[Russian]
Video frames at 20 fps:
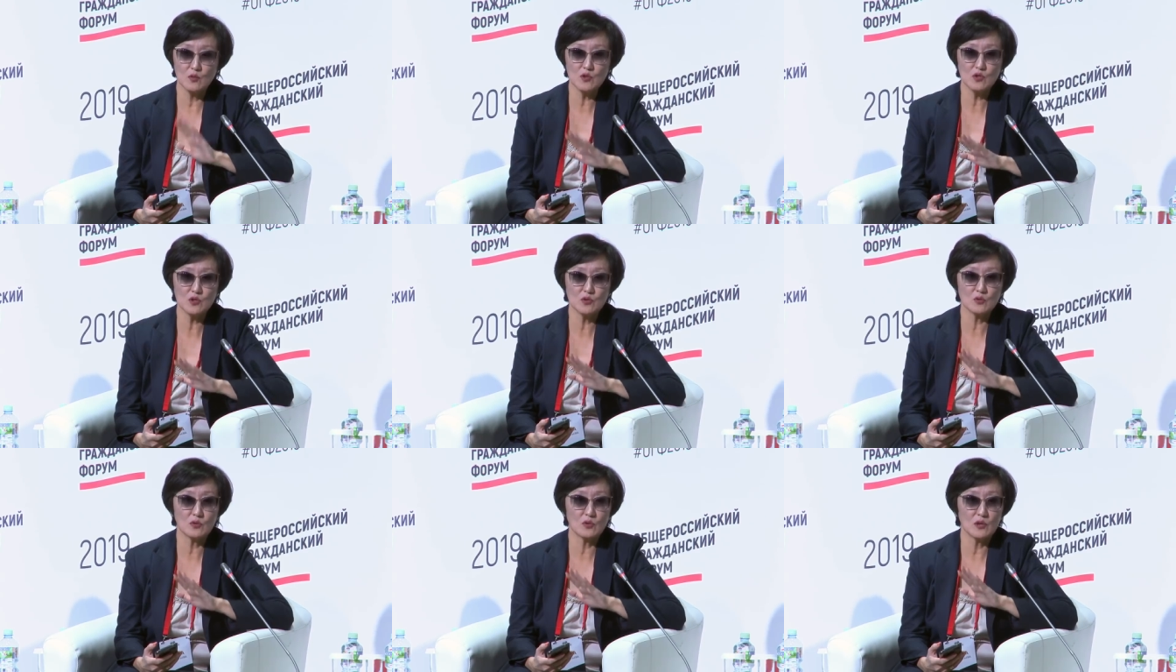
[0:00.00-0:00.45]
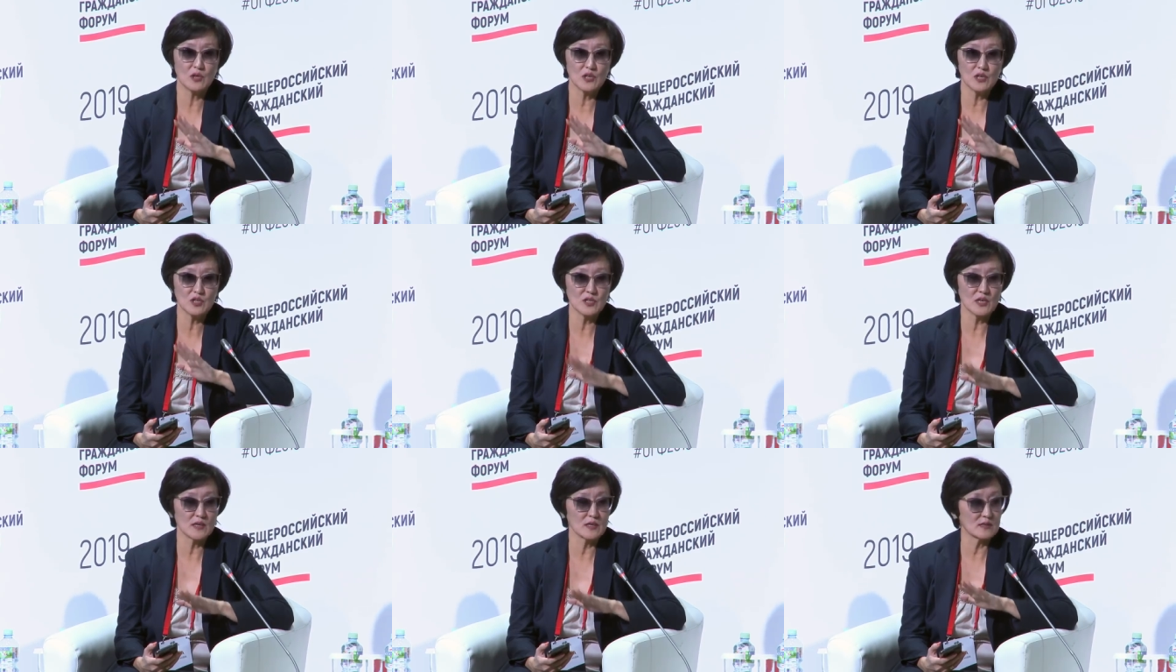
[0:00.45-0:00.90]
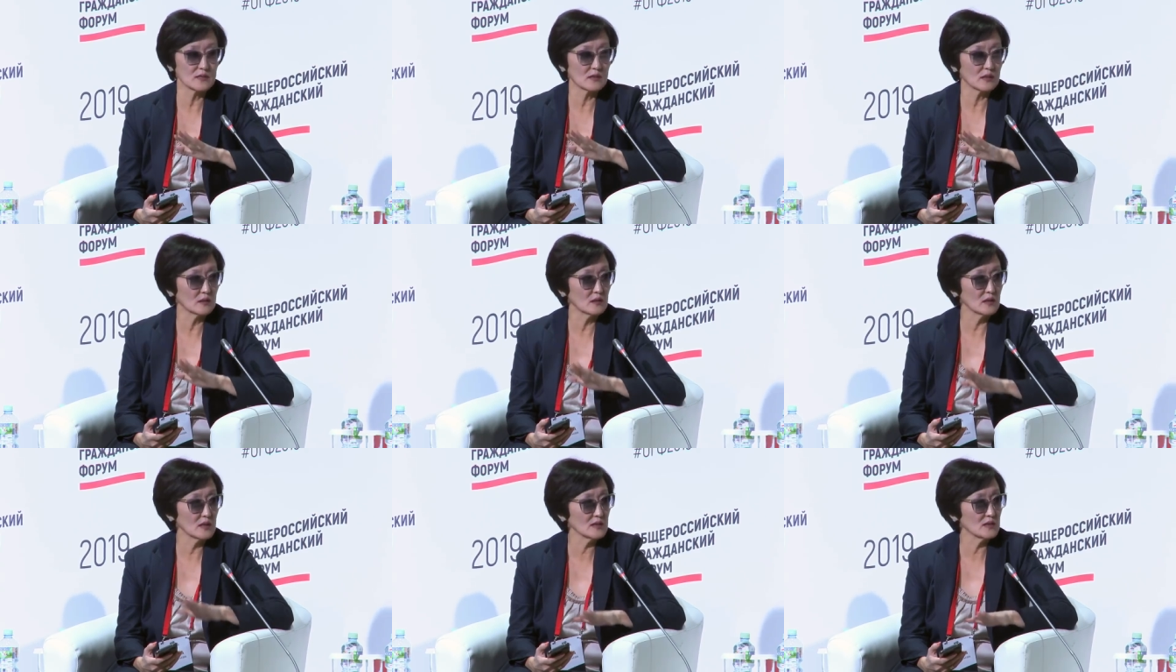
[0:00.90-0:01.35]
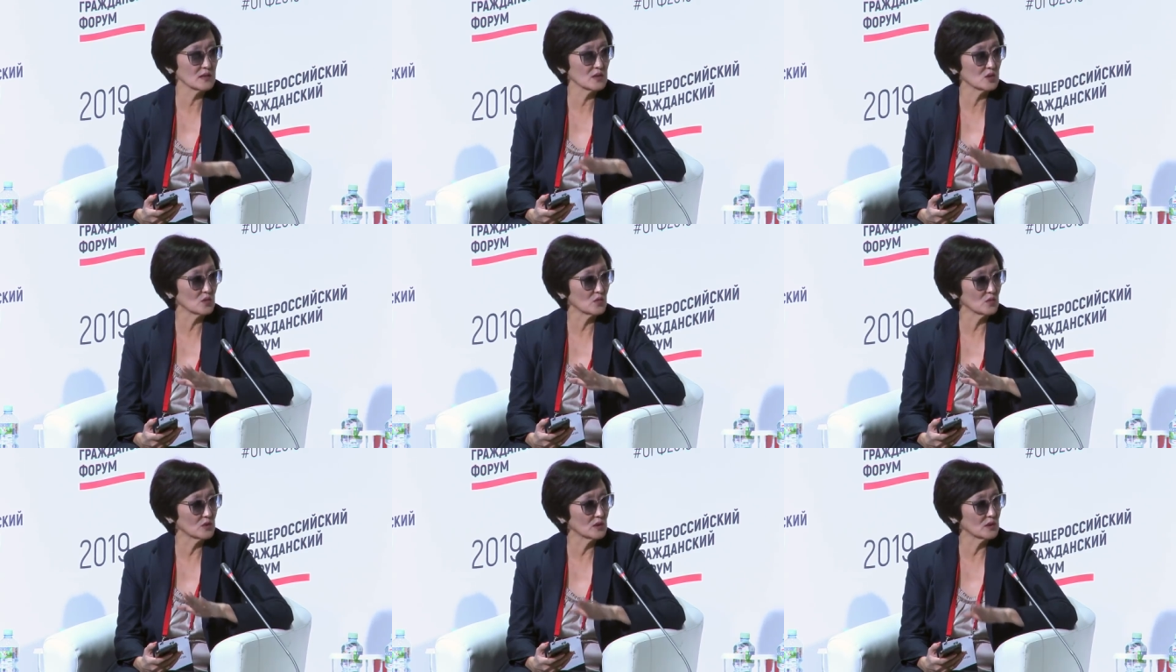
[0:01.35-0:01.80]
то, что горожане
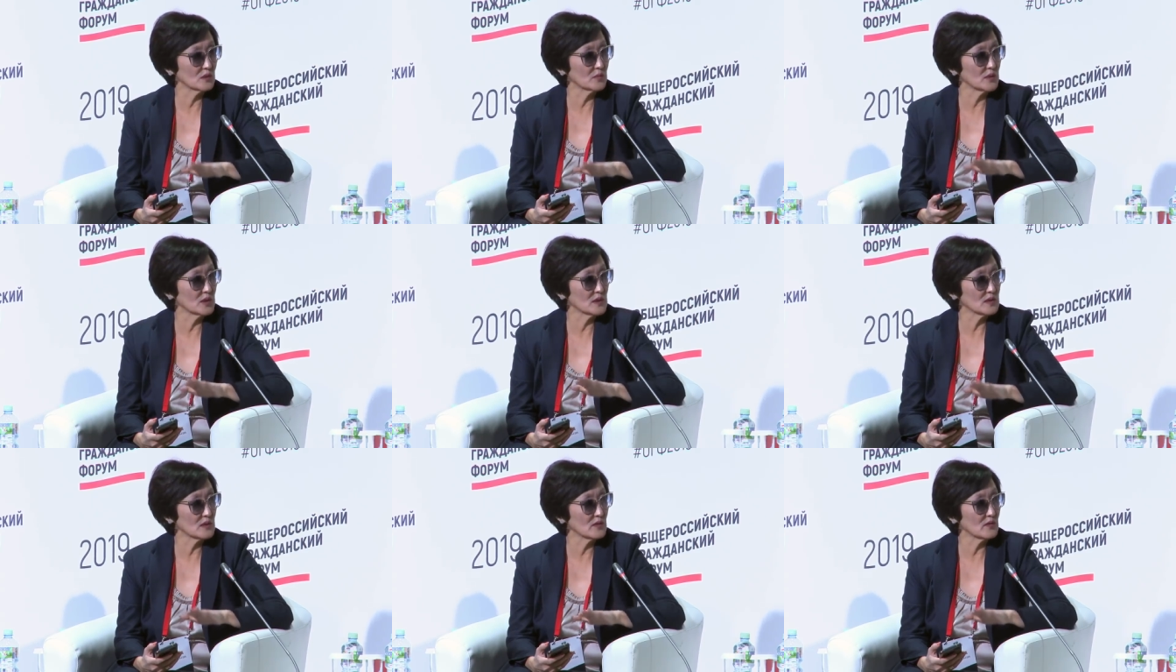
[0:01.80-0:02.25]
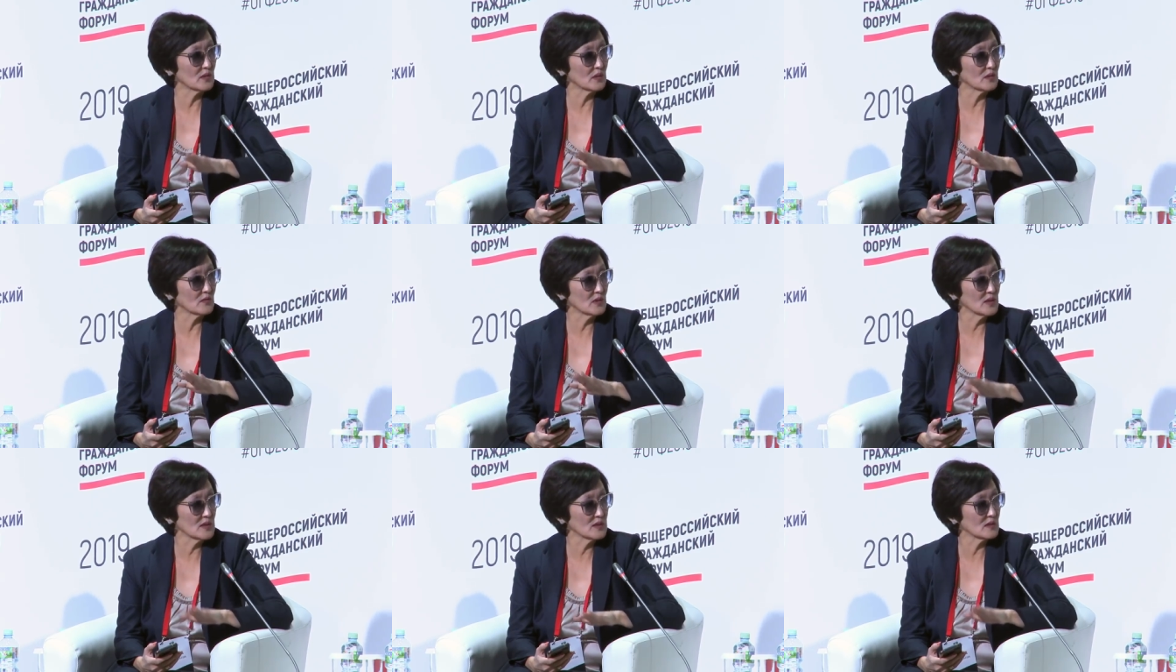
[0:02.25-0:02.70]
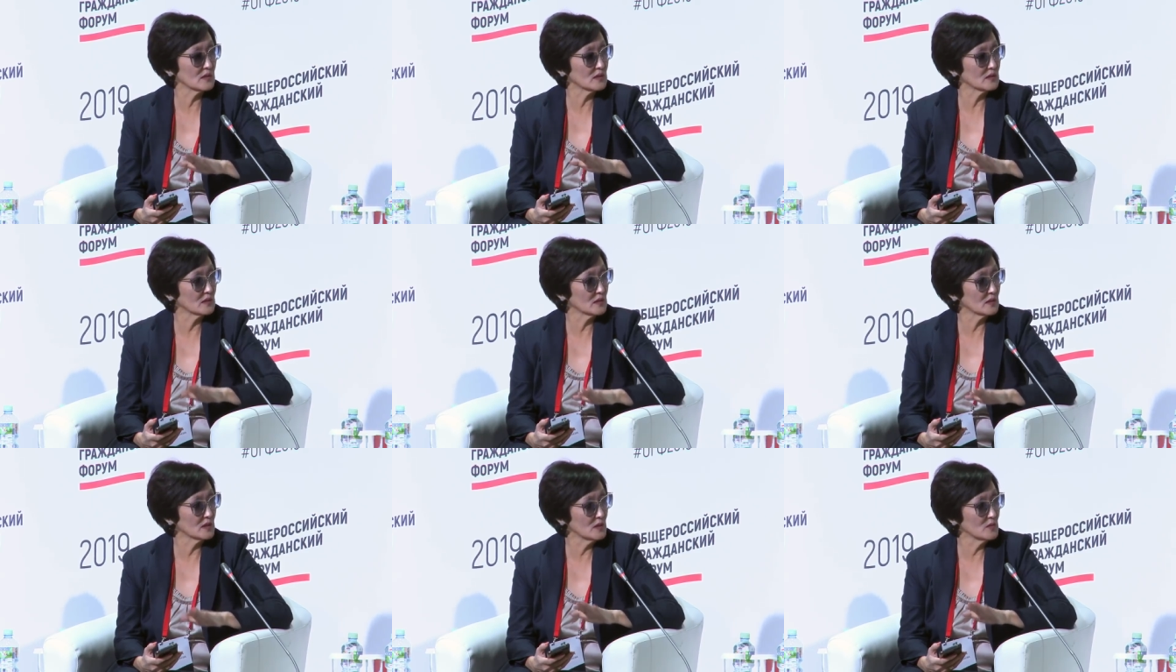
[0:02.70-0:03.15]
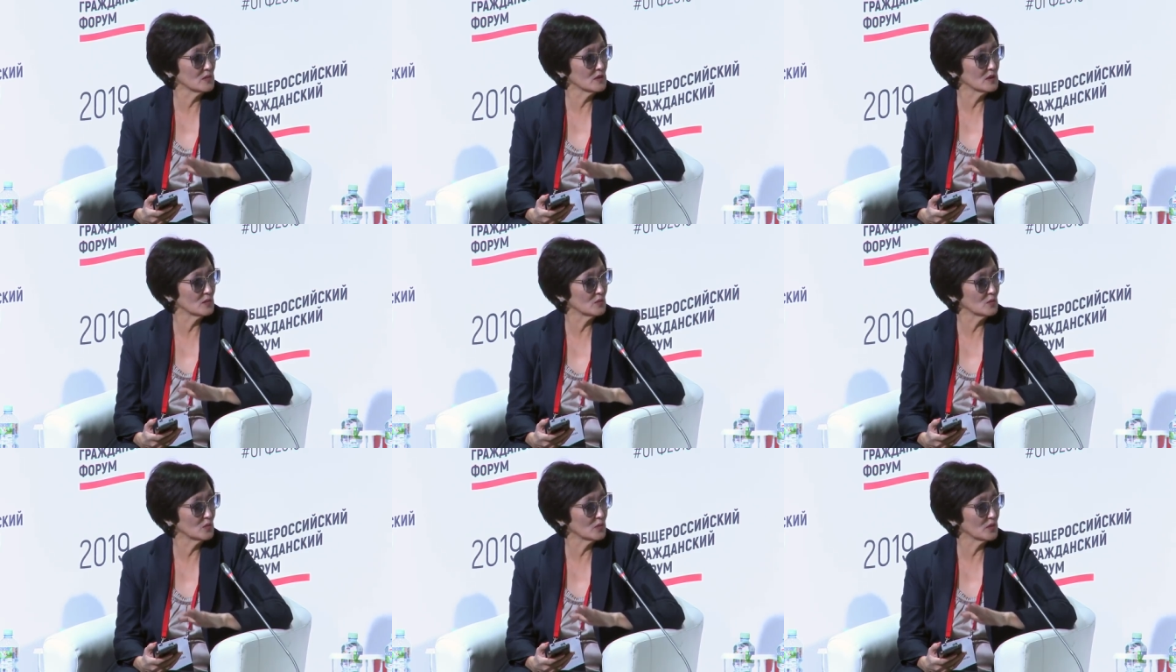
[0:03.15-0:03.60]
согласны, что вот этот представитель власти от их
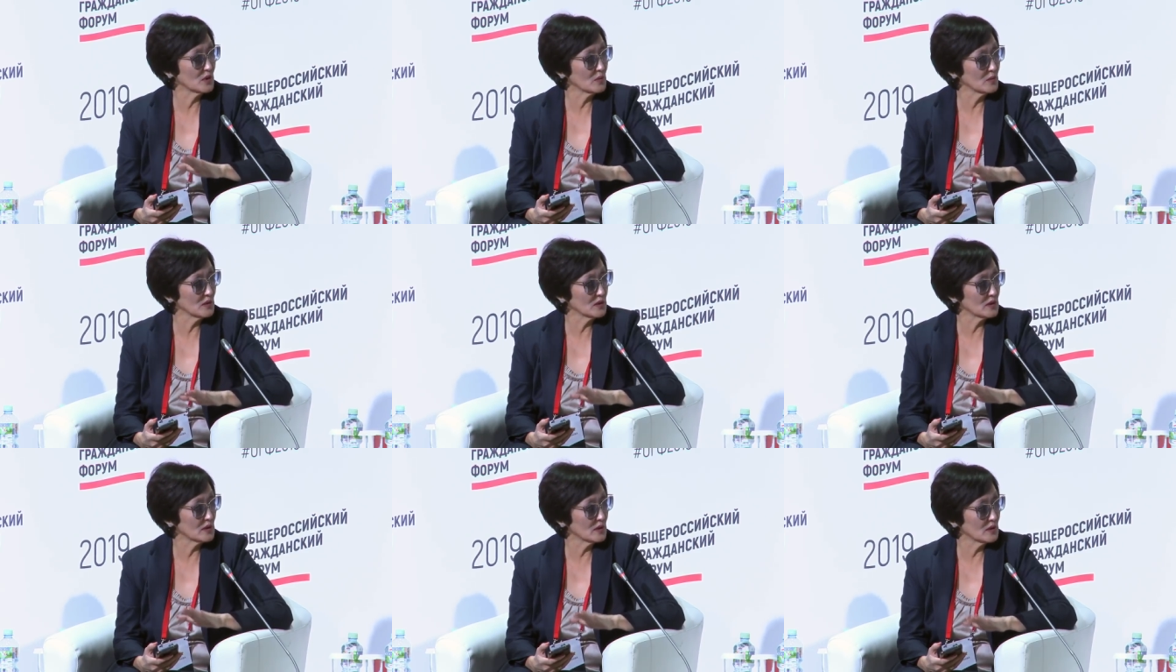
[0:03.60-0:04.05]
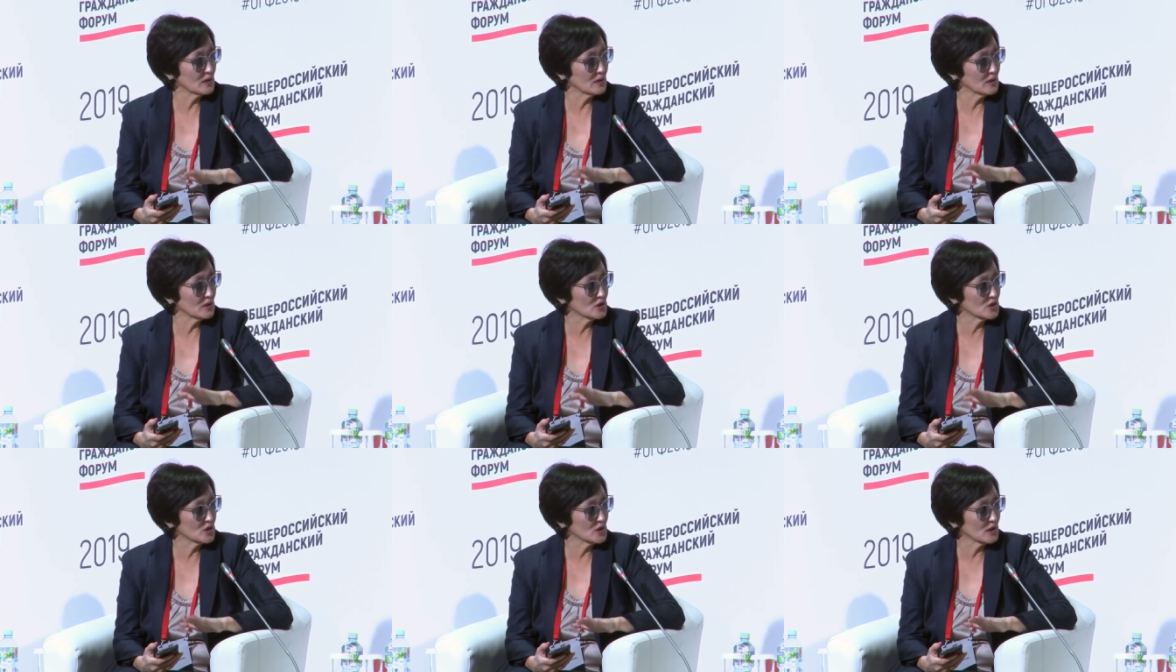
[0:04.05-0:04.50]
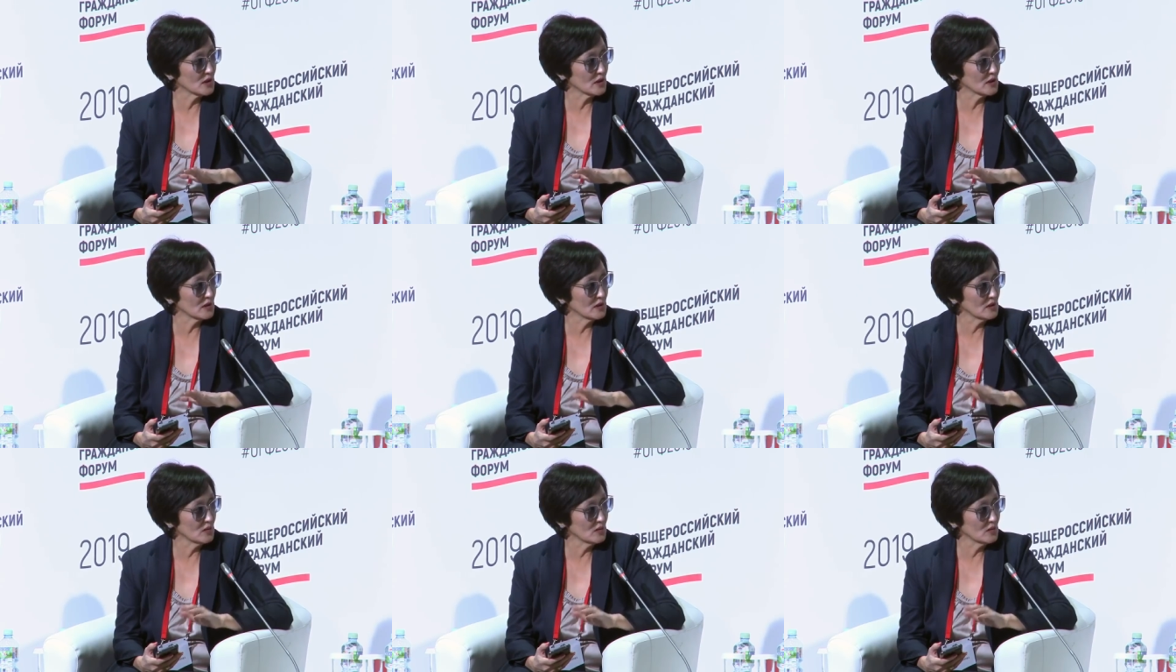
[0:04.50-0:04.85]
имени будут принимать какие-то решения.